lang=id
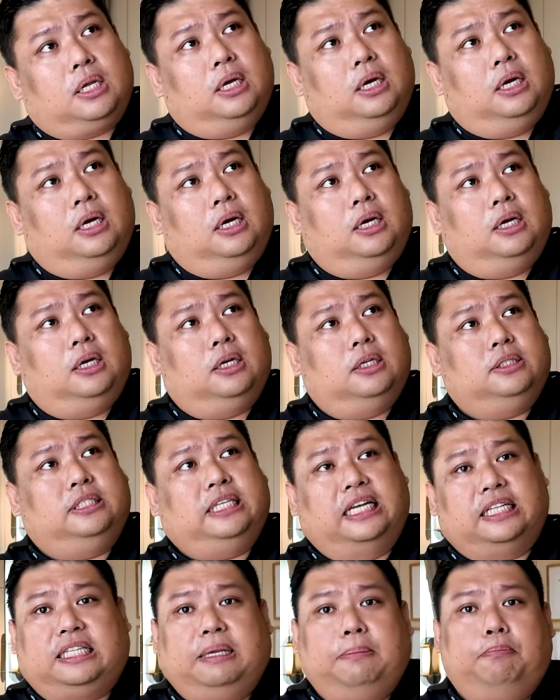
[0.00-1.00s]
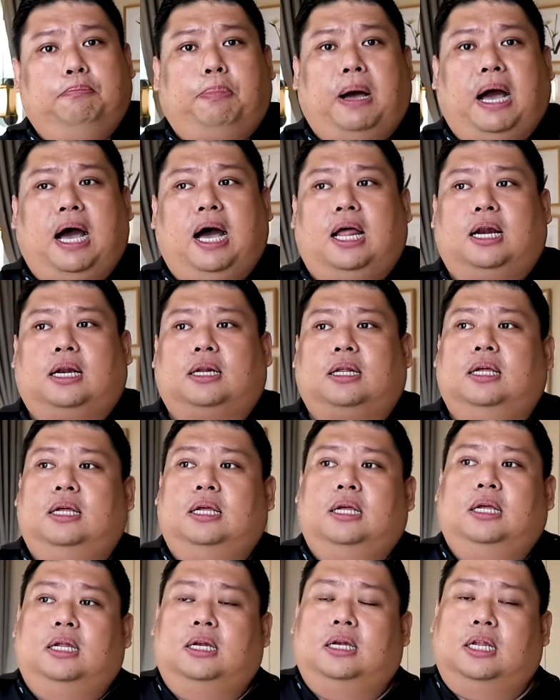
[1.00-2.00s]
uh, Jatim Park,
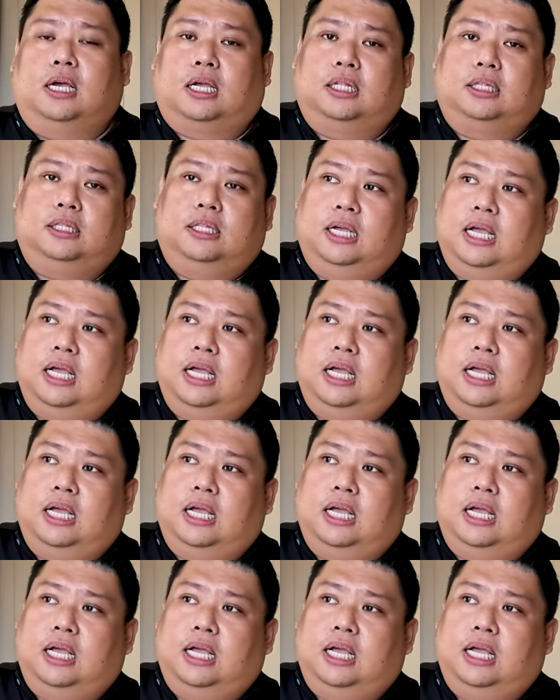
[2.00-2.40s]
dekat